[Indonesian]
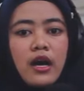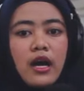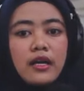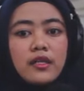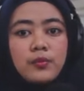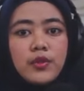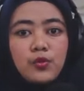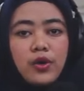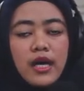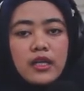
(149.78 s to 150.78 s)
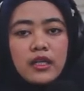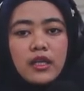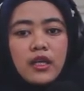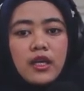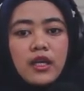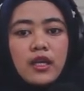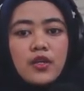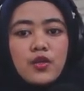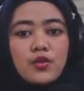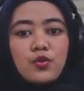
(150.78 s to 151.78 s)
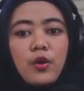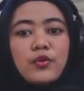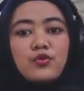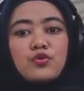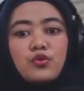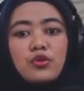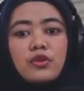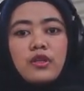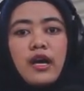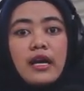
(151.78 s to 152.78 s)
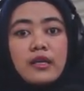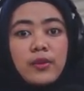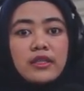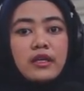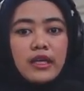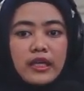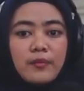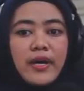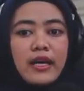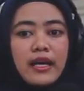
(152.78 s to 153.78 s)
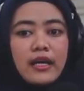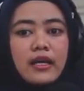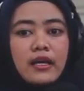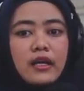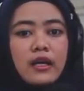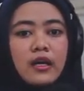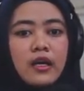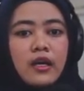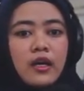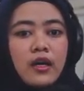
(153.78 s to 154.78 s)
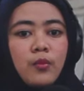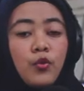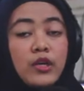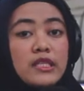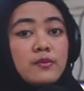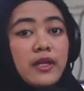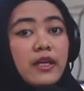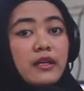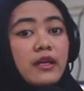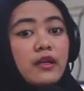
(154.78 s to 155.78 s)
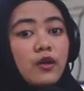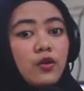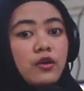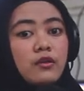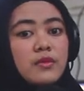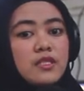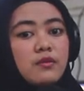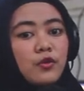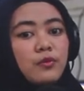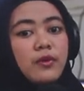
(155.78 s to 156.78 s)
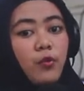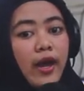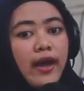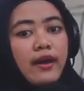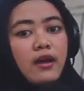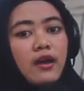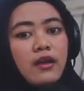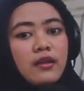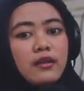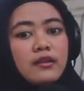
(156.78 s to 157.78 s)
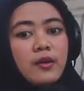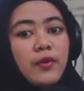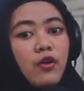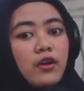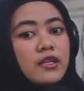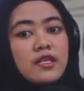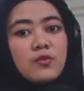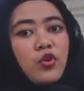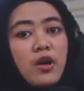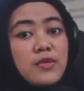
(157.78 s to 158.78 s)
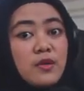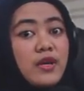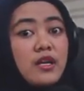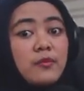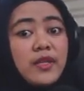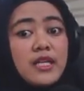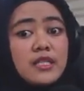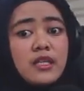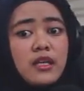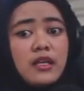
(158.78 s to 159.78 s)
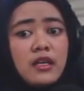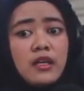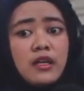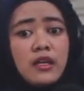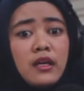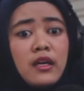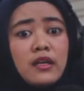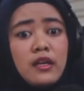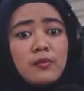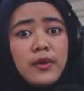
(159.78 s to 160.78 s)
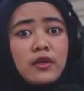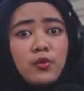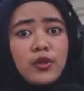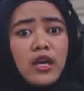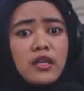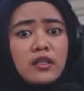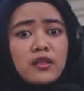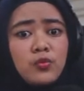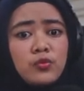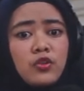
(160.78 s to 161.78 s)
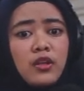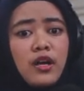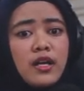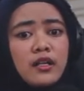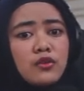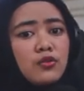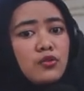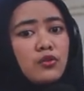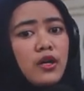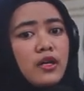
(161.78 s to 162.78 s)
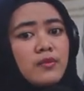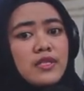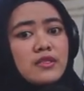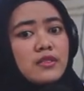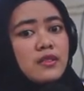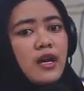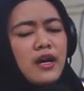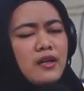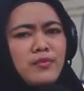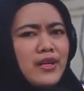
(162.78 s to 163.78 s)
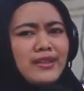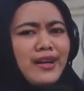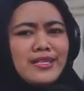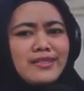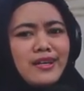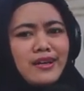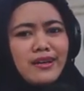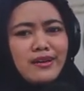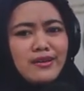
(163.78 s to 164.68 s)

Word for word: air di bedungan juga menyusut akibat kekeringan parah mungkin sebagian dari lo masih belum aware tapi kalau kita semua nggak bisa beradaptasi dampak kerugian yang ditimbulkan itu akan mas akan makin terasa